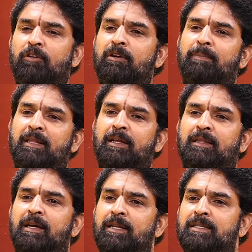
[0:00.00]
ఉన్నటువంటి
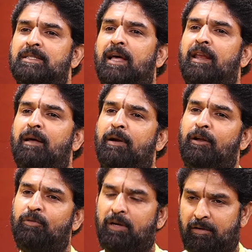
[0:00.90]
పదార్థాన్ని చల్లబడ
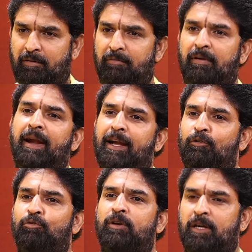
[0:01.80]

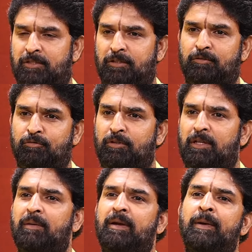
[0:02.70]
వేడెక్కకుండా
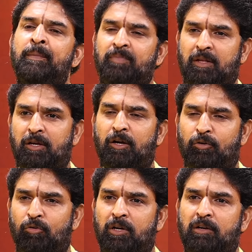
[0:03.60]
చేస్తుంది
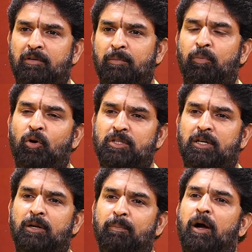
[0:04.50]
దాంట్లో ఉండే
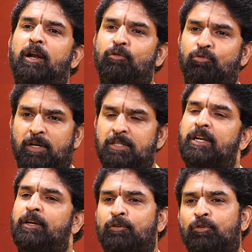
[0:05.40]
పోషకాలు పాడవకుండా
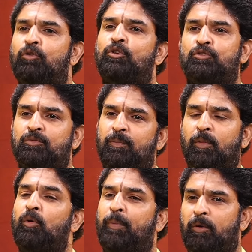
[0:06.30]
చేయడం కోసం
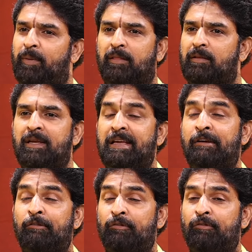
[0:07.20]

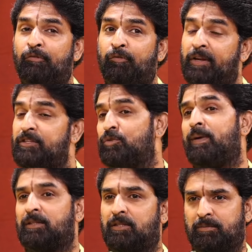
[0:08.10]
ఉపయోగపడుతుంది ఫ్రిడ్జ్
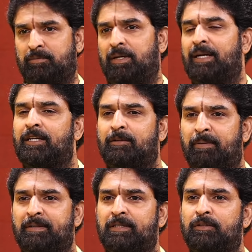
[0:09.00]
మాత్రం హండ్రెడ్
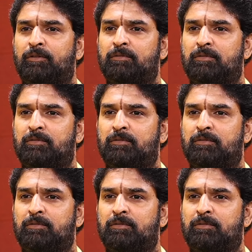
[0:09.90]
పర్సెంట్